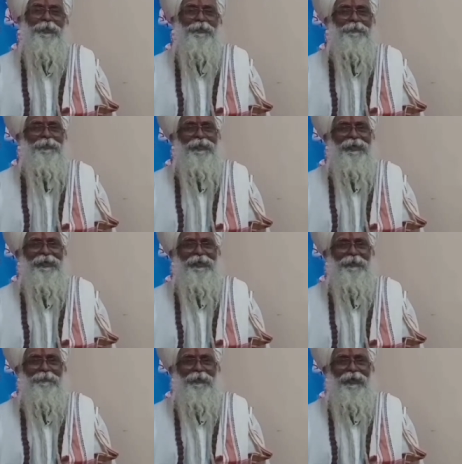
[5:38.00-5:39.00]
வேண்டும்னு தான்
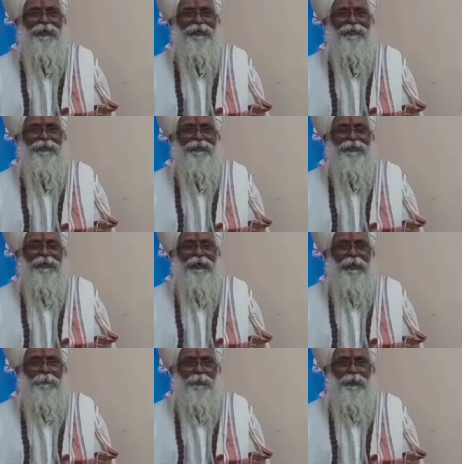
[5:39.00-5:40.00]
கேட்டிருப்பாங்க
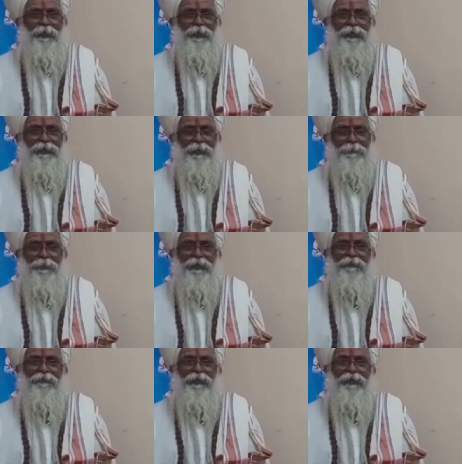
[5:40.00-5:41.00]
அப்போது இந்த
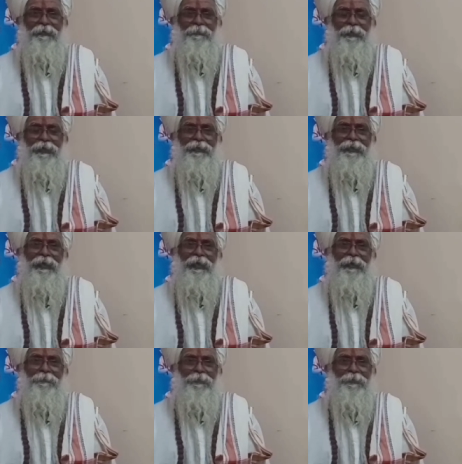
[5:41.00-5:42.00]
பிறவி
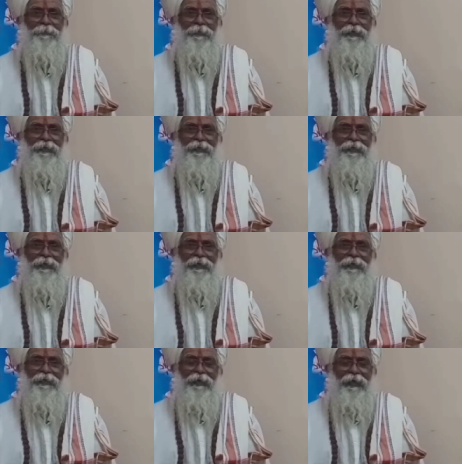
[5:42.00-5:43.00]
மனிதனாக பிறப்பதற்கு
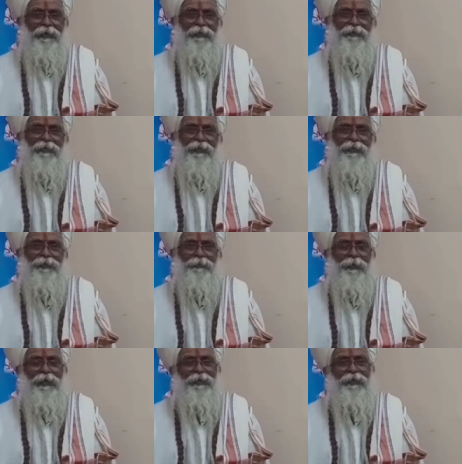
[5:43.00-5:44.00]
அரிது அரிது
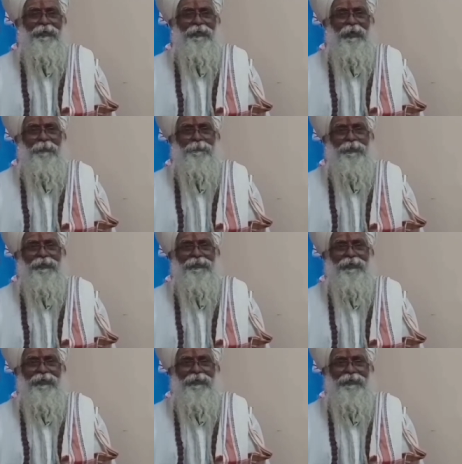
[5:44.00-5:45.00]
மானிடராய்
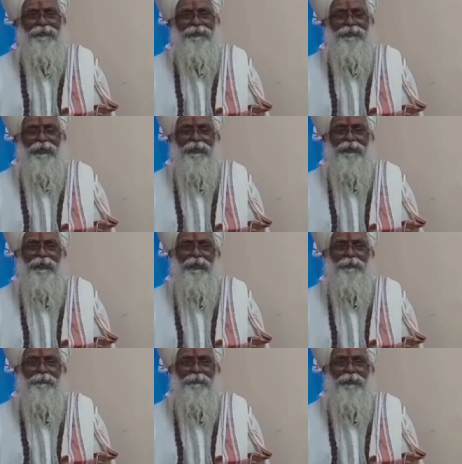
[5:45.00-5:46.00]
பிறத்தல் அரிது
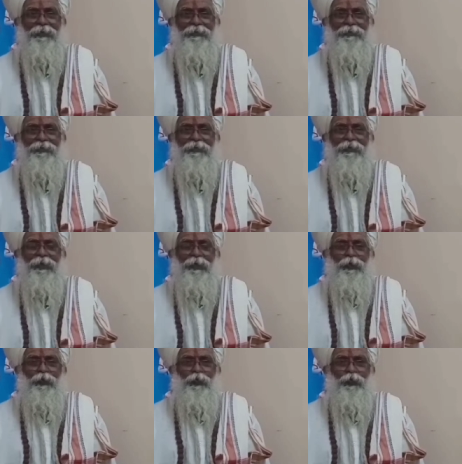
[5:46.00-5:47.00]
அதனினும் அரிது
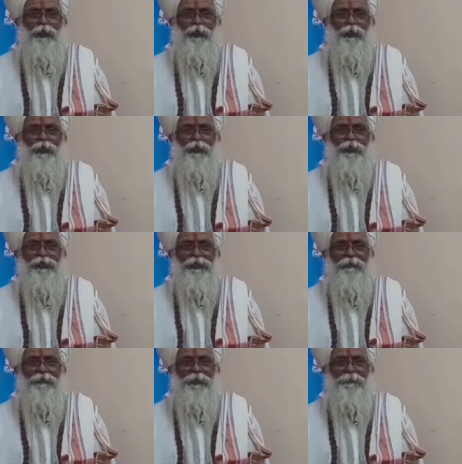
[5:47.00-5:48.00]
கூண் குருடு
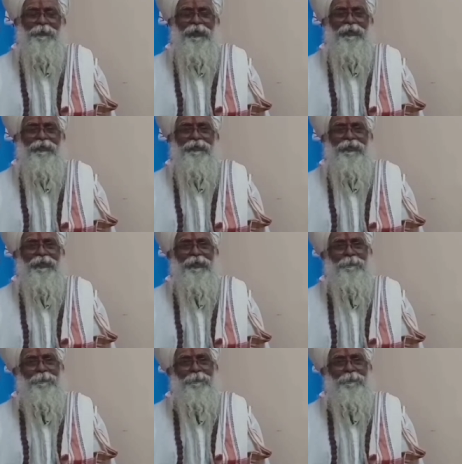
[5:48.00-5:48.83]
செவிடு பேடு நீங்கி